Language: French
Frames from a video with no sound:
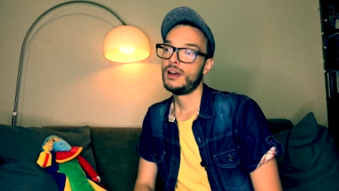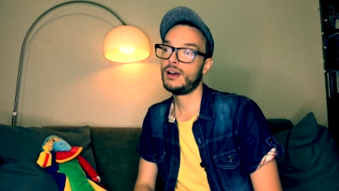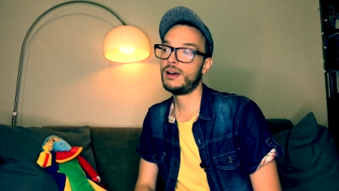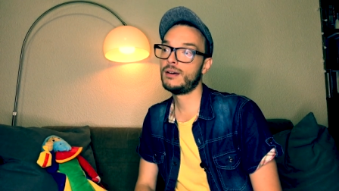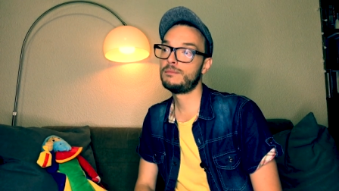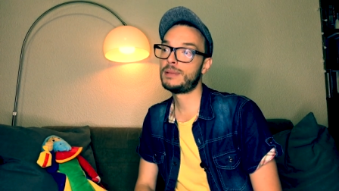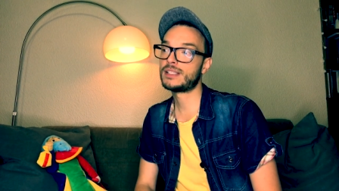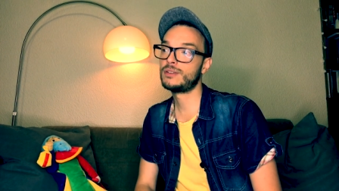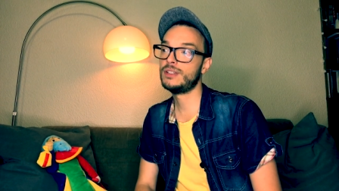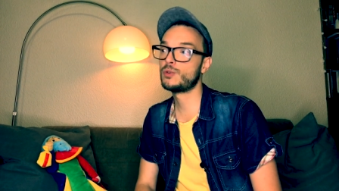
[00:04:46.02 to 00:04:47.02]
euh,
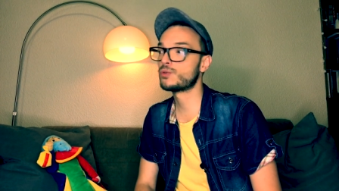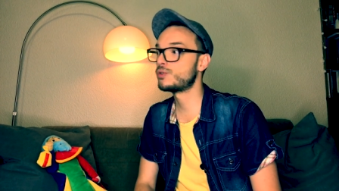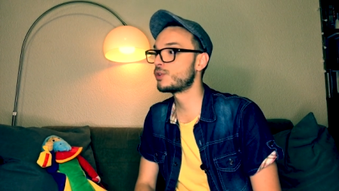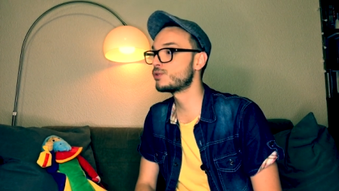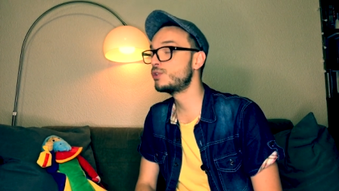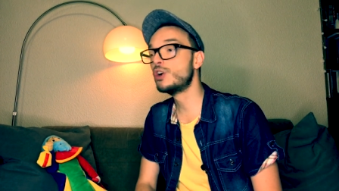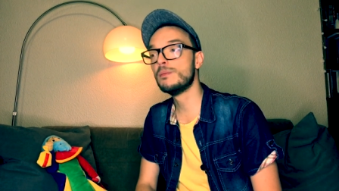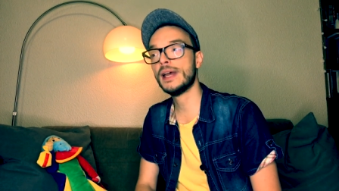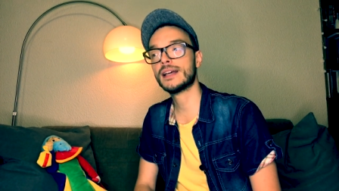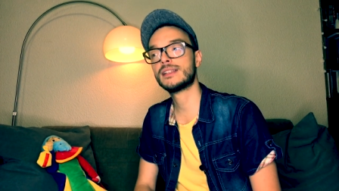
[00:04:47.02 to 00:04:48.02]
parce qu'ils ont ce sens du
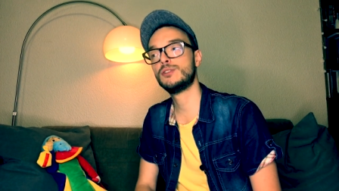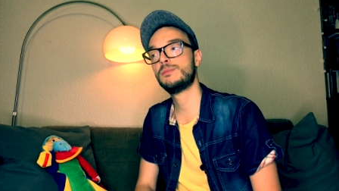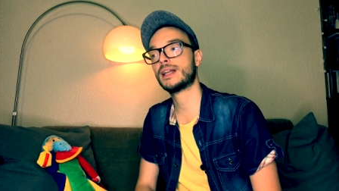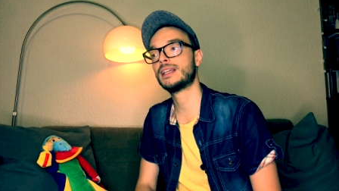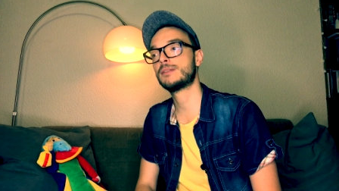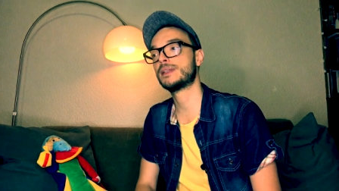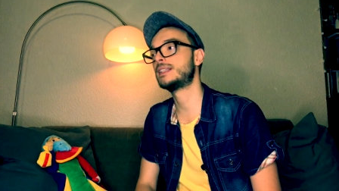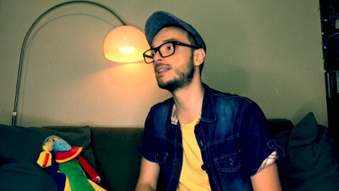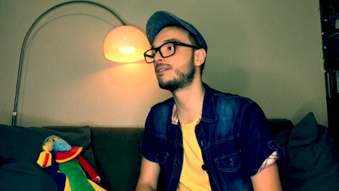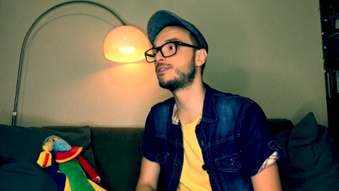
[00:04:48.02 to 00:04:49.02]
commerce et du partage, parce
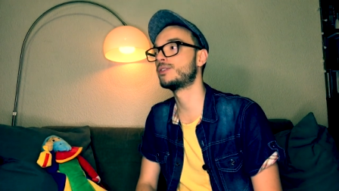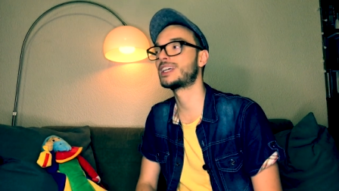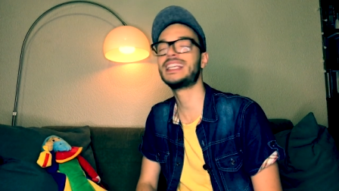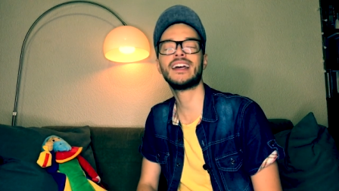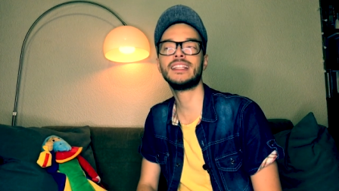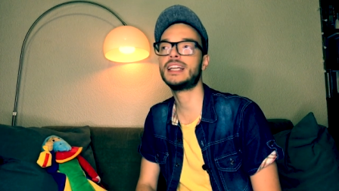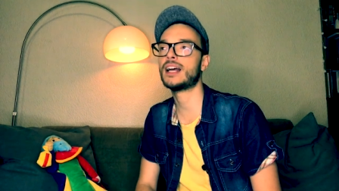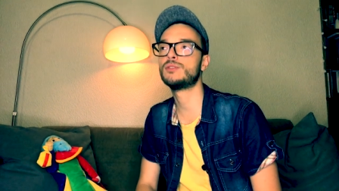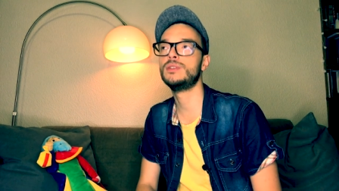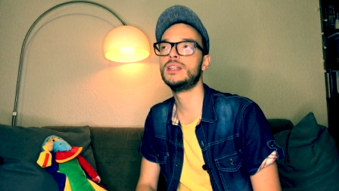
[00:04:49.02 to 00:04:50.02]
qu'ils savent que rien n'est
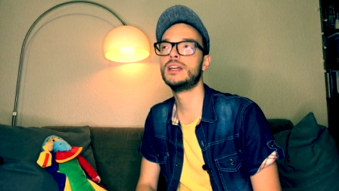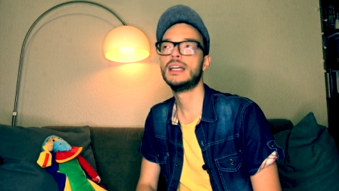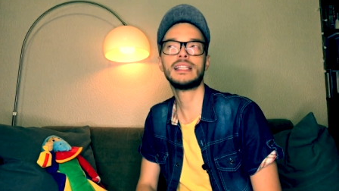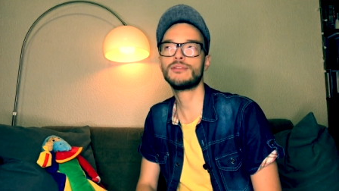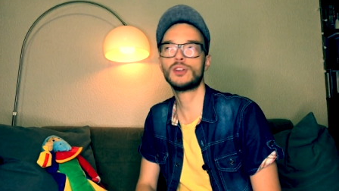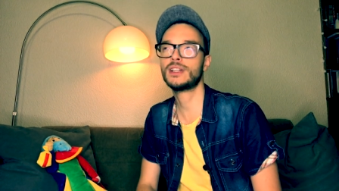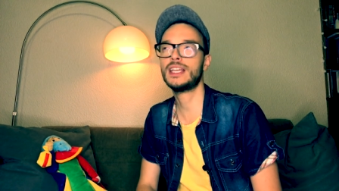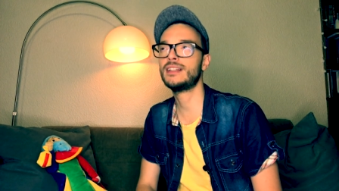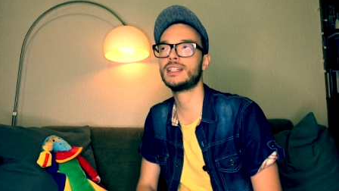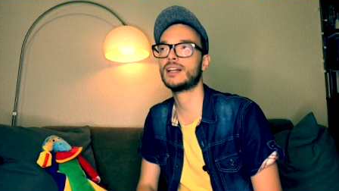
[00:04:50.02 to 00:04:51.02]
gratuit. Ils savent que
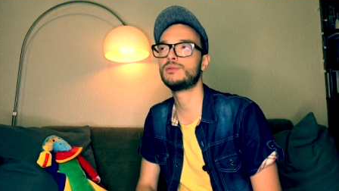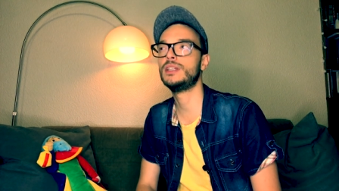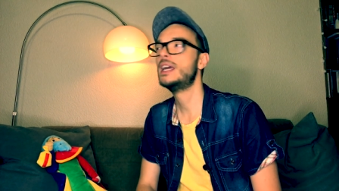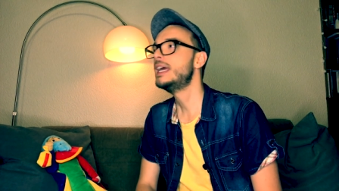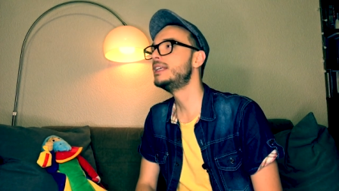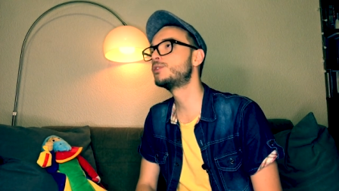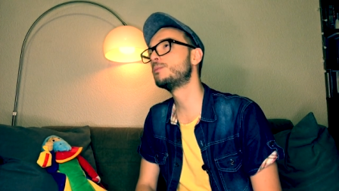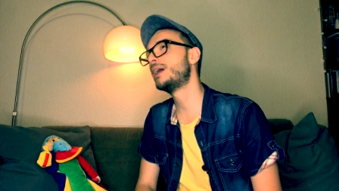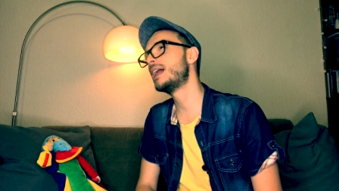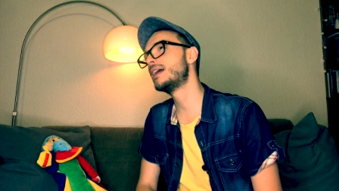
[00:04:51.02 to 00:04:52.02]
rien n'est gratuit. Ils sont
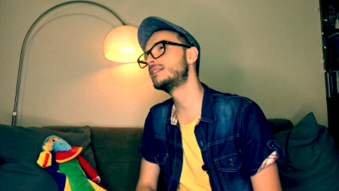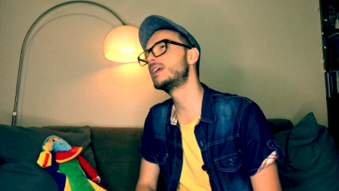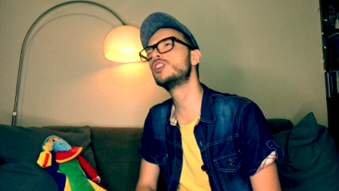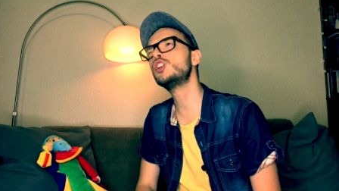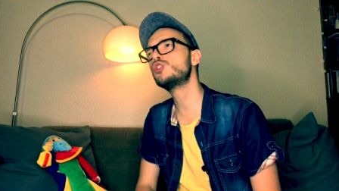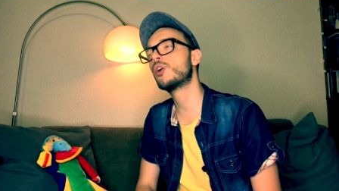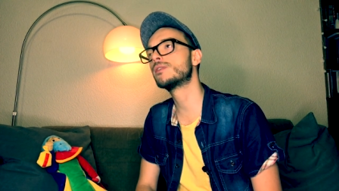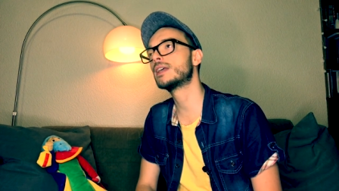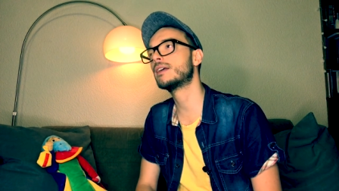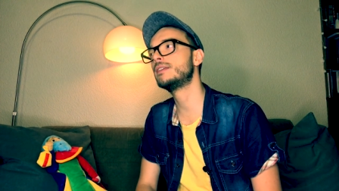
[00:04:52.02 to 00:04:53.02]
pas là à se dire non, non, je te rends
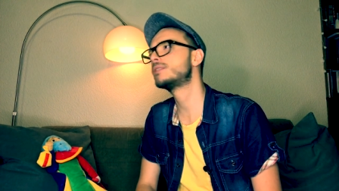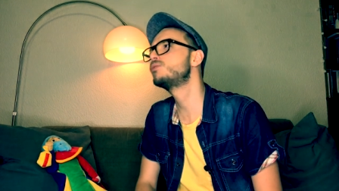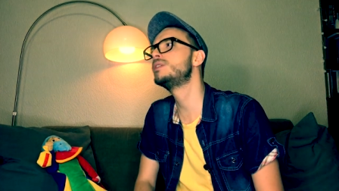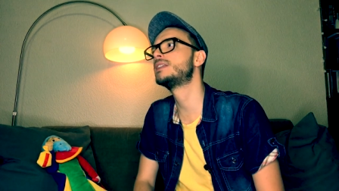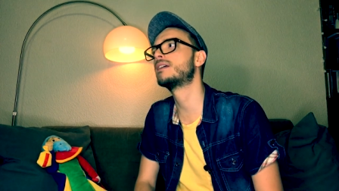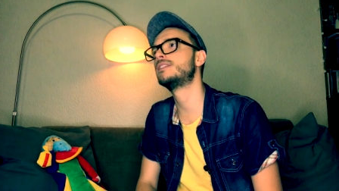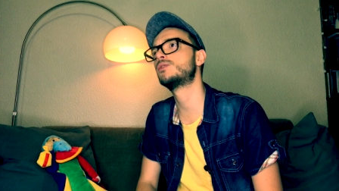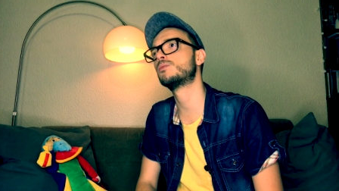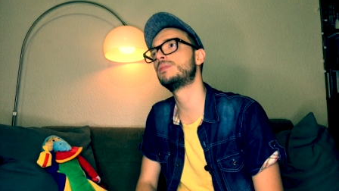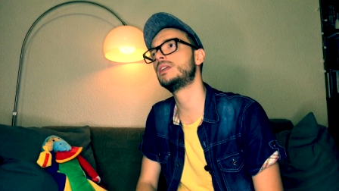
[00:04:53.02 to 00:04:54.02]
service, tous les services
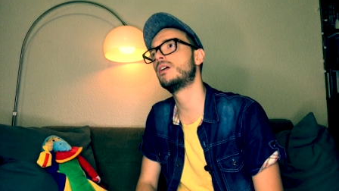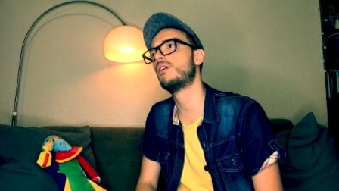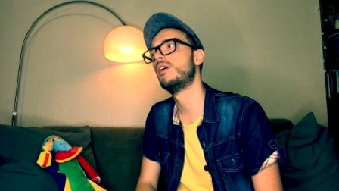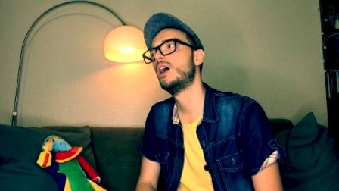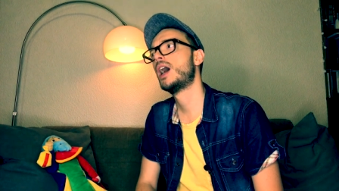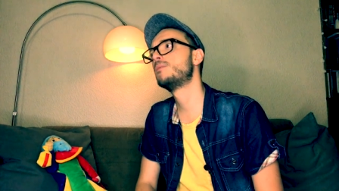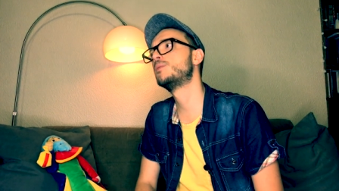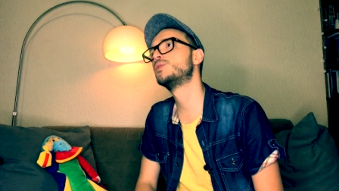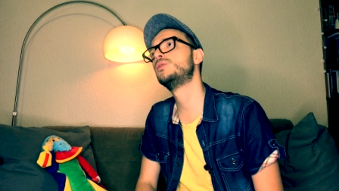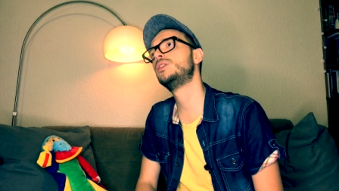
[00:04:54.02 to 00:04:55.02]
sont payants. À un
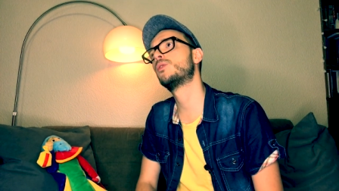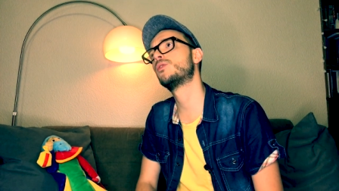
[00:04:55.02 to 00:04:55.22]
moment donné, on